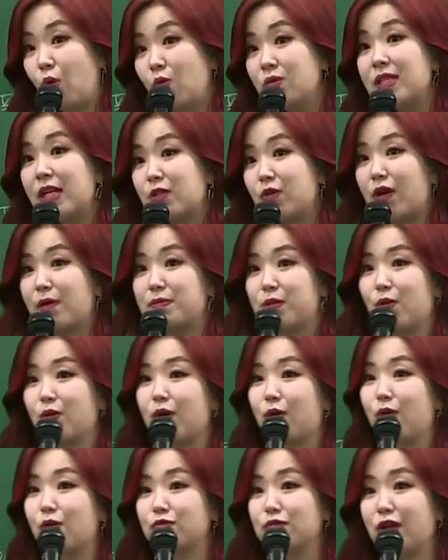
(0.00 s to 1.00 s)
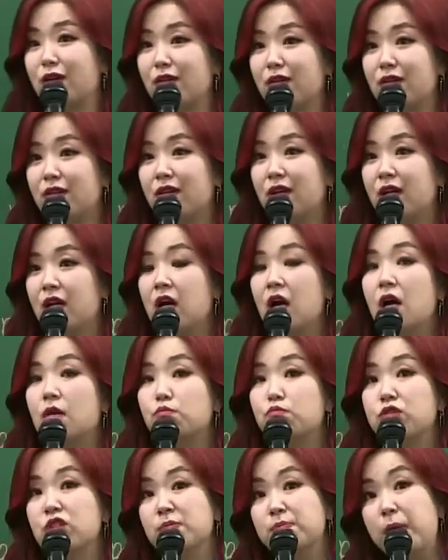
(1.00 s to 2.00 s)
통사적 합성어라고 하고요.
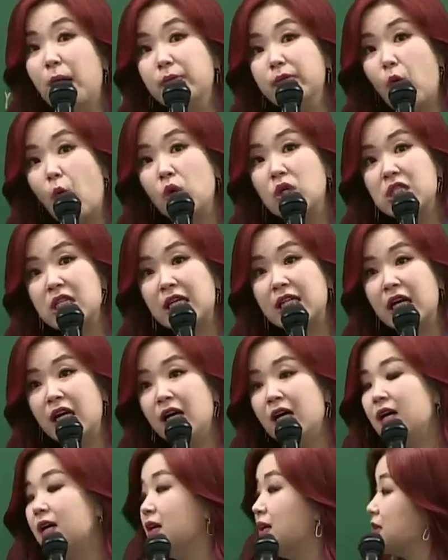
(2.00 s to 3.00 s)
문법을 어기잖아?